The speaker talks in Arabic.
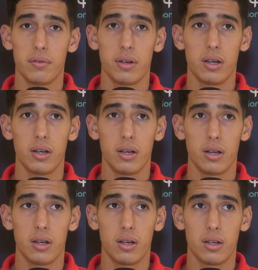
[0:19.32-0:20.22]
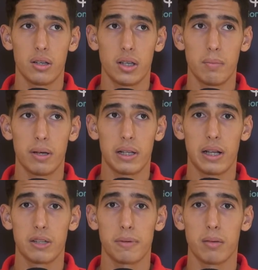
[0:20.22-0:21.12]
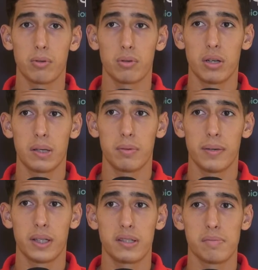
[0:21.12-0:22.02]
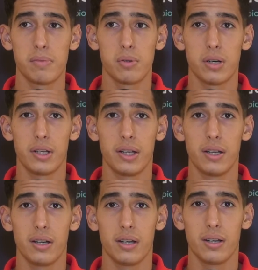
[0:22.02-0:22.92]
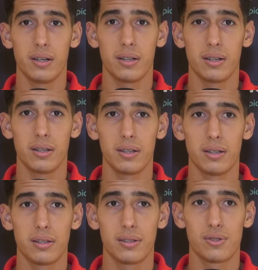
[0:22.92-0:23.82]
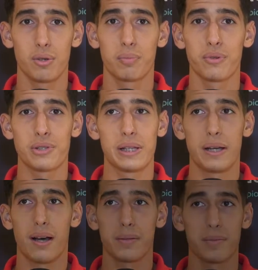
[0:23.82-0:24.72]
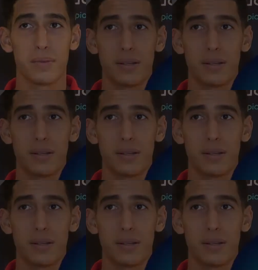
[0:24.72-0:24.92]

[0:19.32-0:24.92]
فكما قلت لك كتبقى بطولة كبيرة كيسميوها هنايا الشامبيونز ليغ عرب